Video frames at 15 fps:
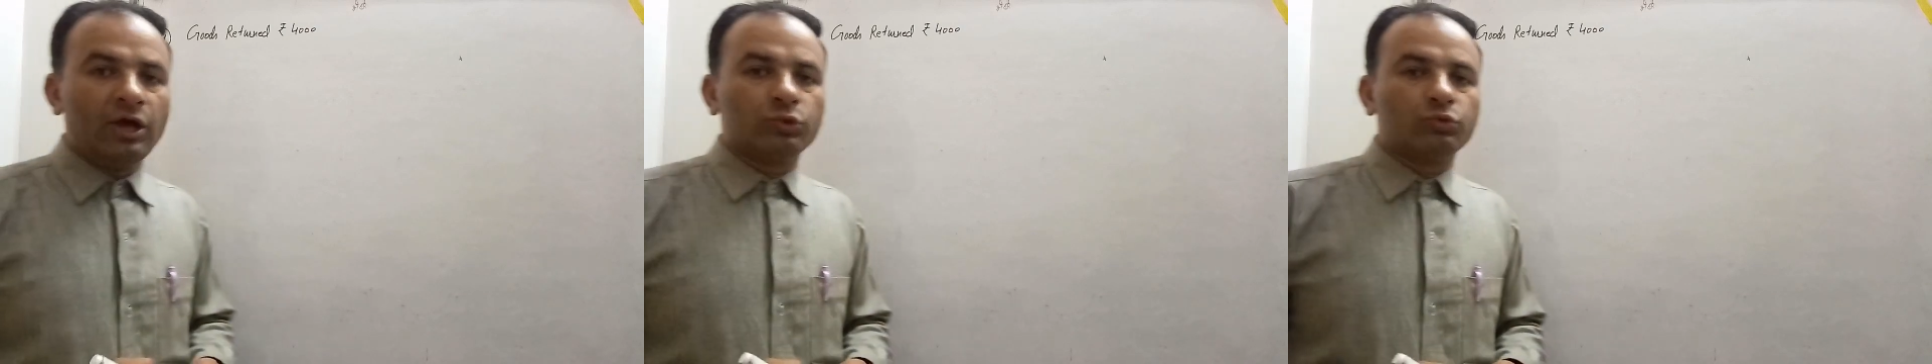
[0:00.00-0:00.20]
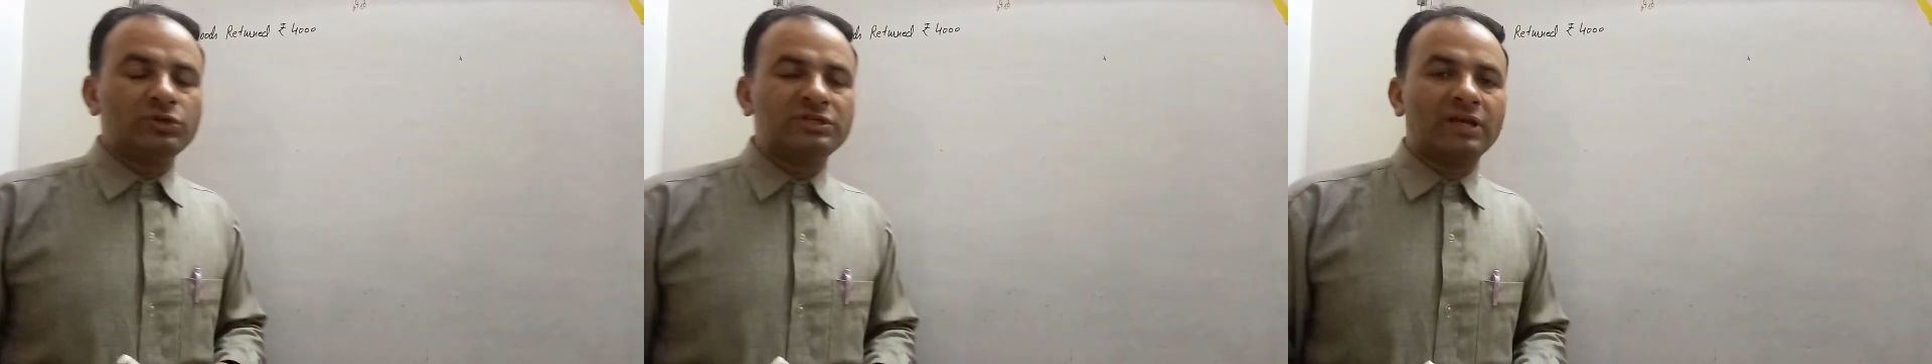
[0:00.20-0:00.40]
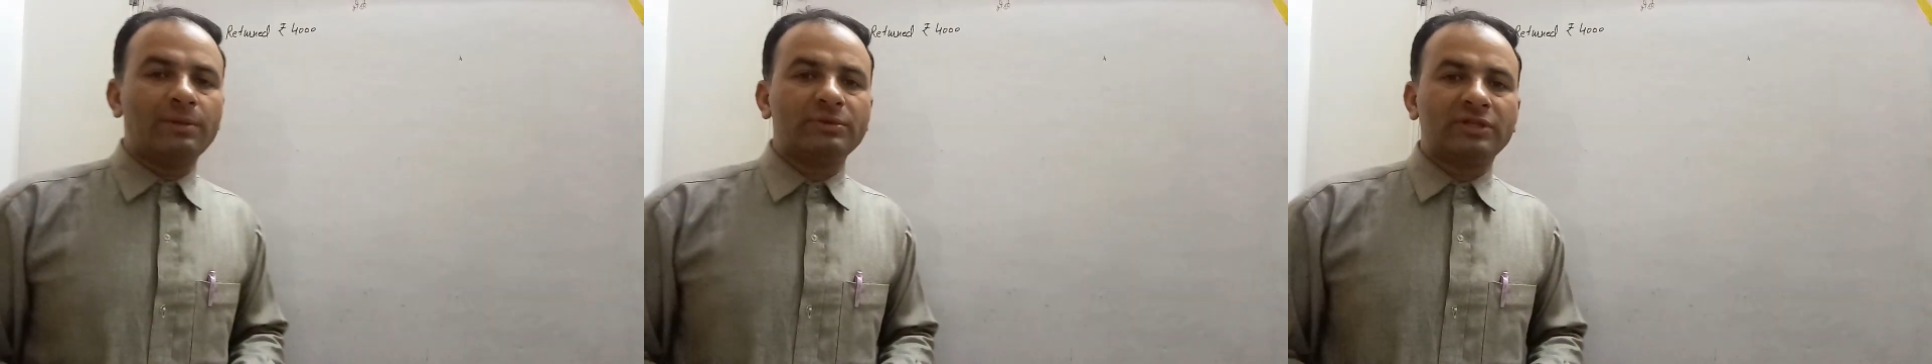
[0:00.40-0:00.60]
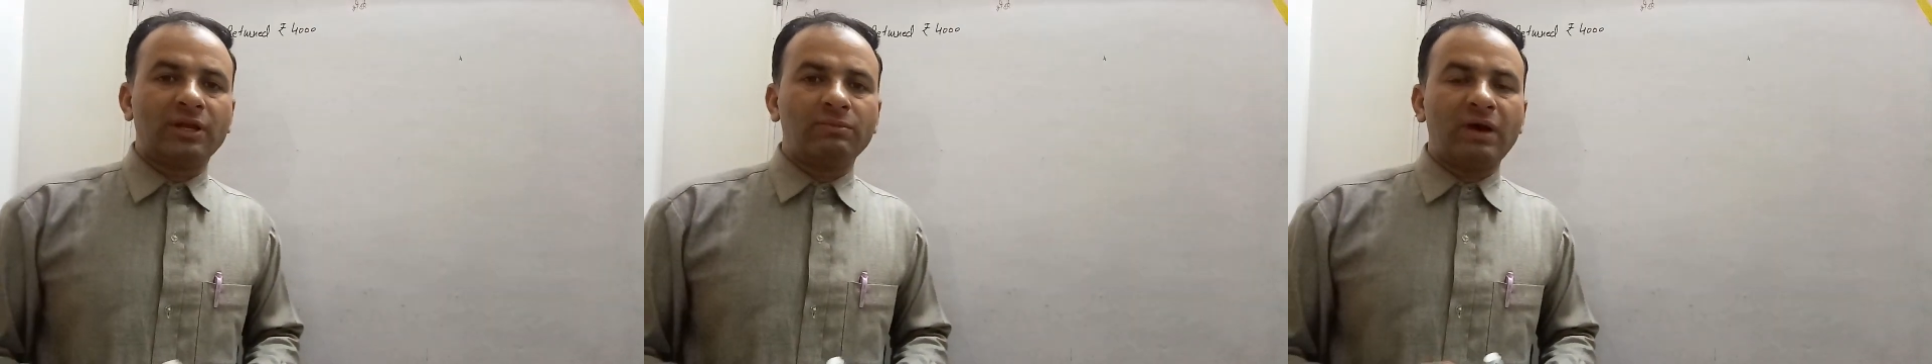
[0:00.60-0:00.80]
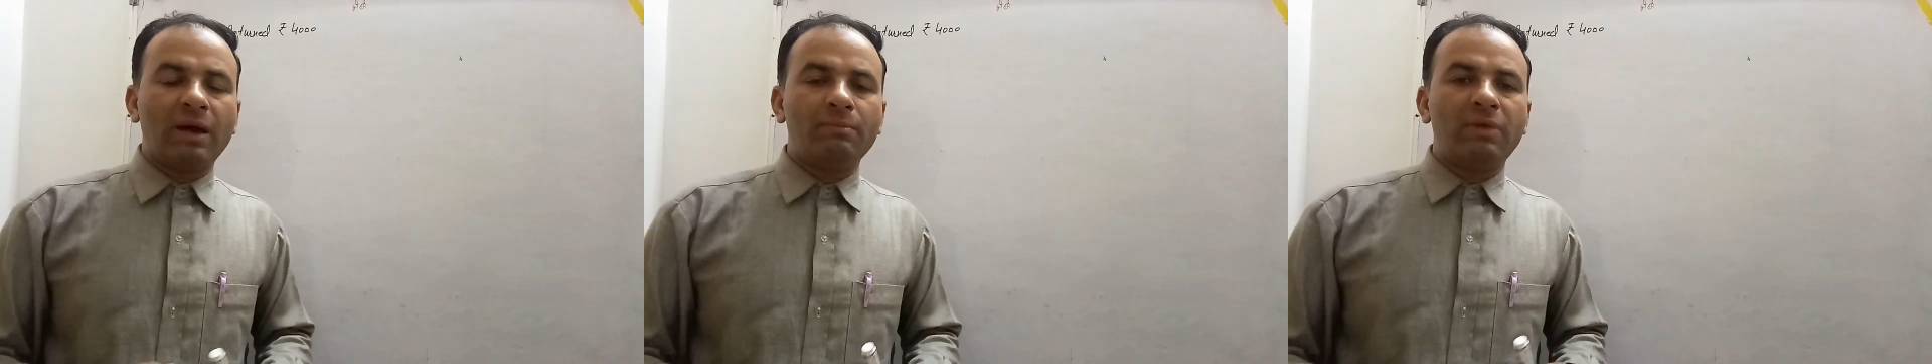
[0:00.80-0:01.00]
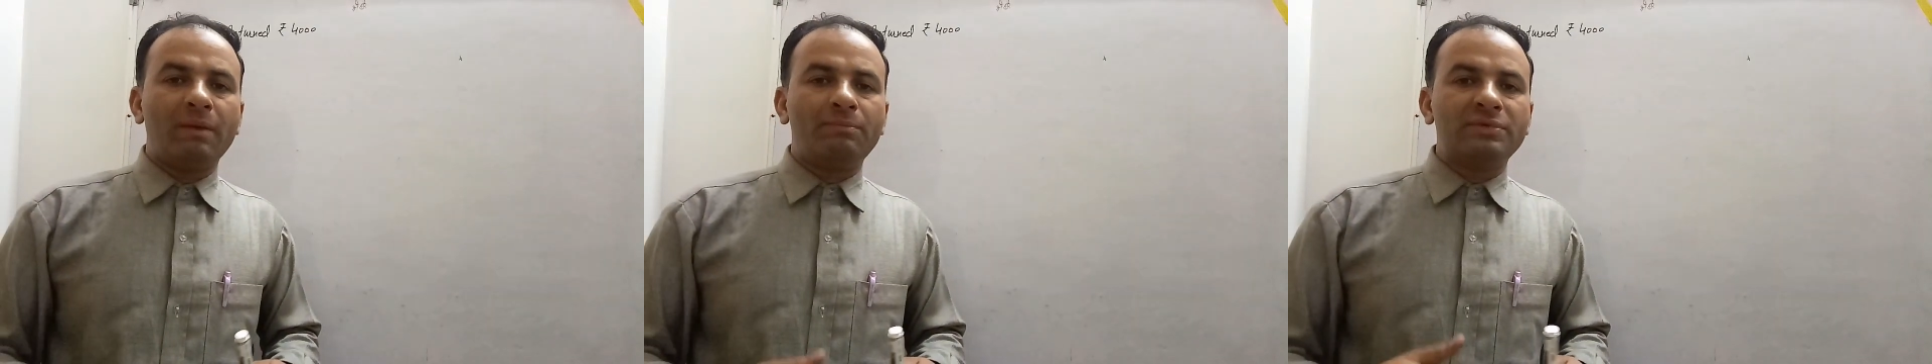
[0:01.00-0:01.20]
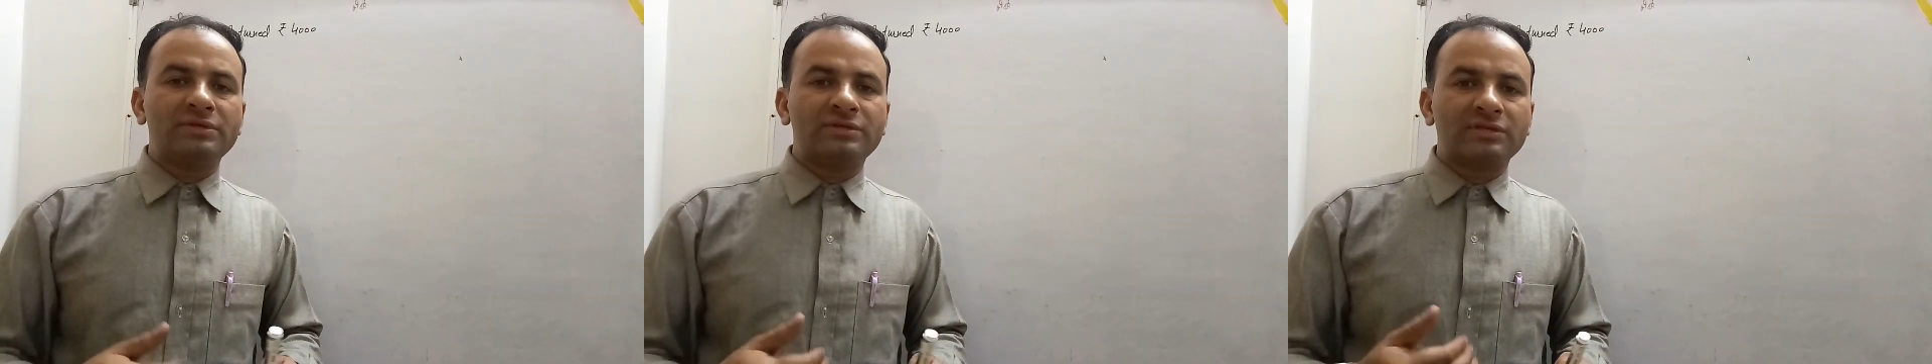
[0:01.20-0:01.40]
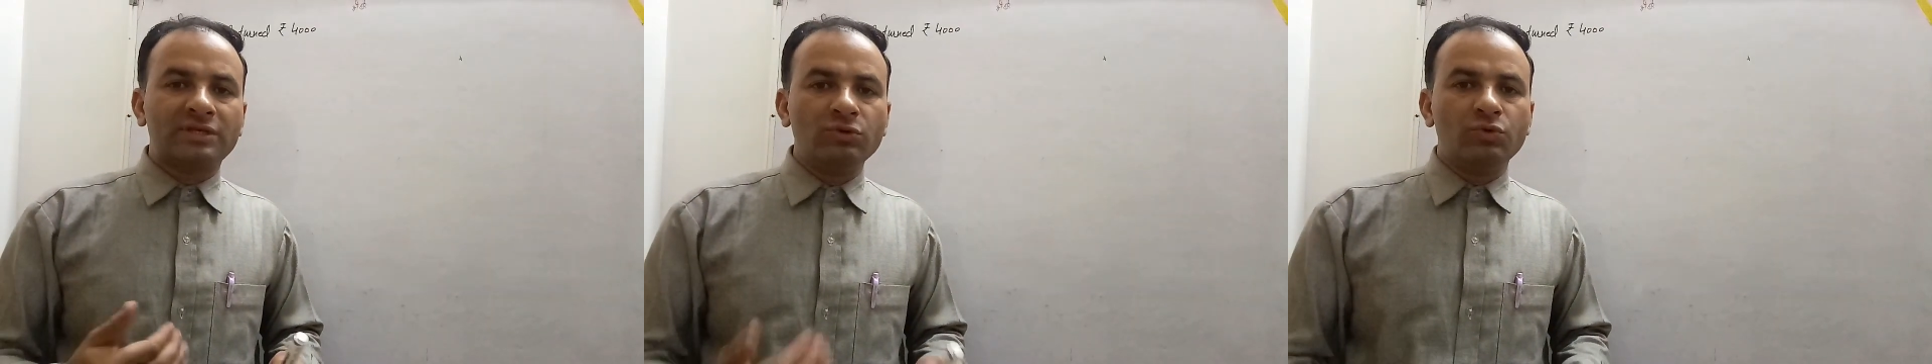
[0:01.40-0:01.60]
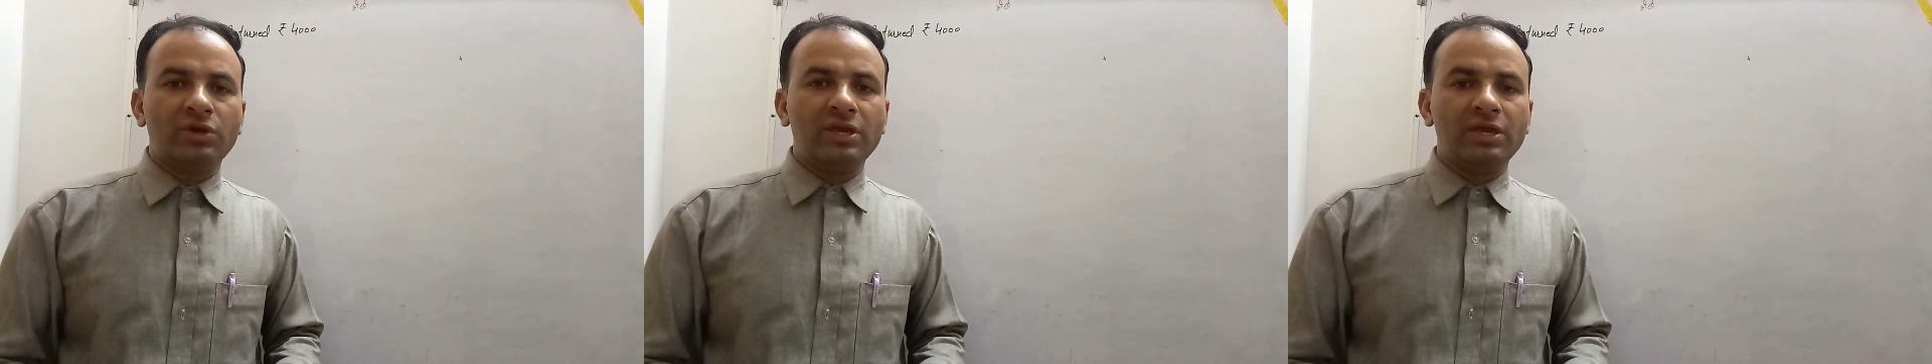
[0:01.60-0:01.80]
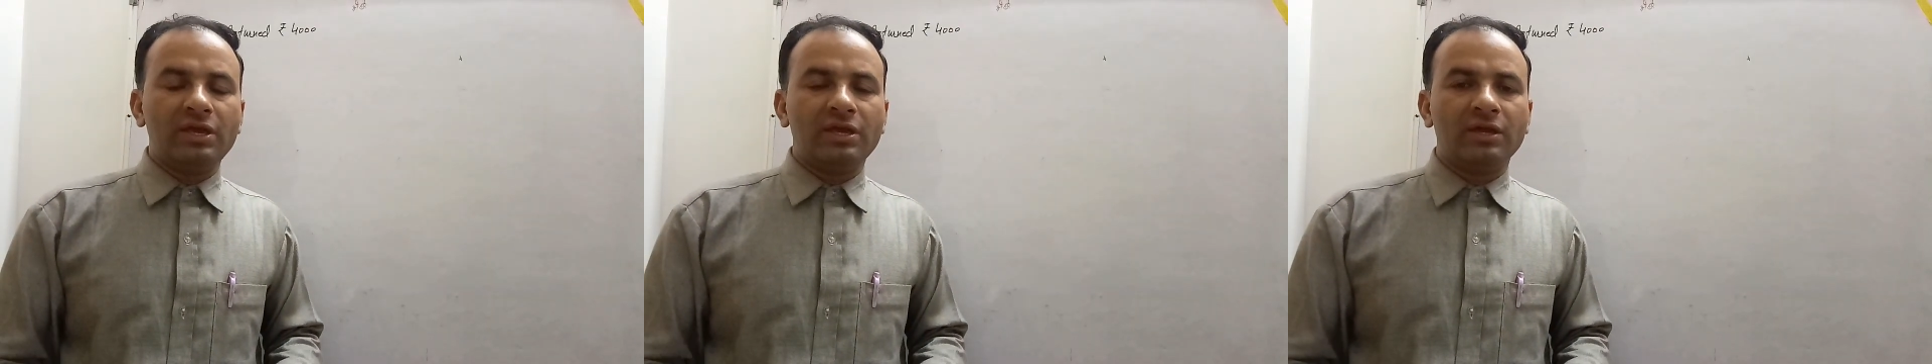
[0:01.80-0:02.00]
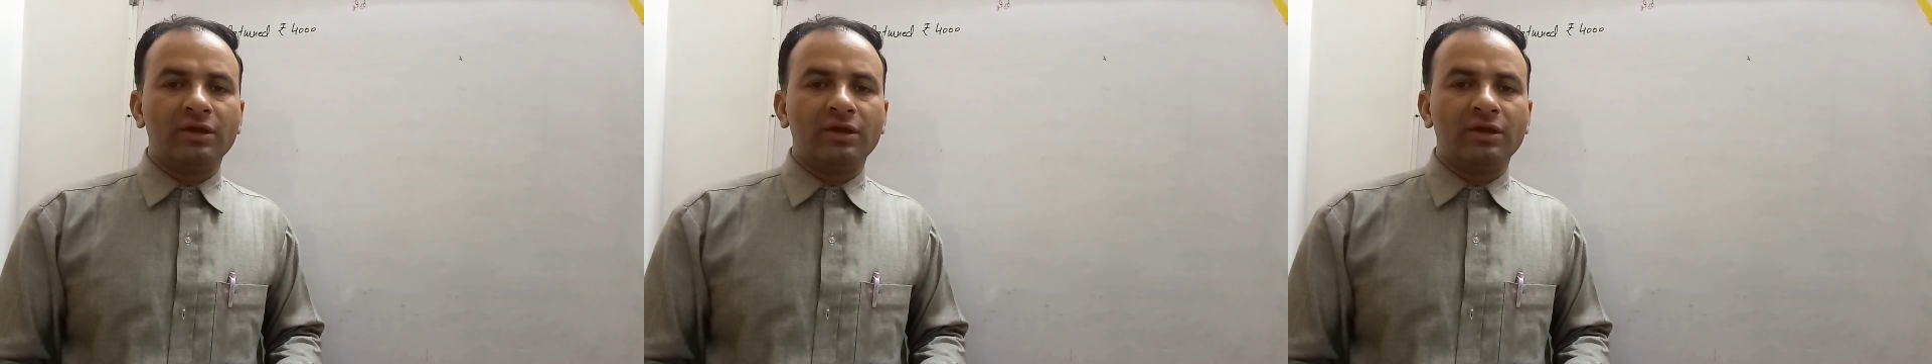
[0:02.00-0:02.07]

तो इसका मतलब आप वापिस क्यों की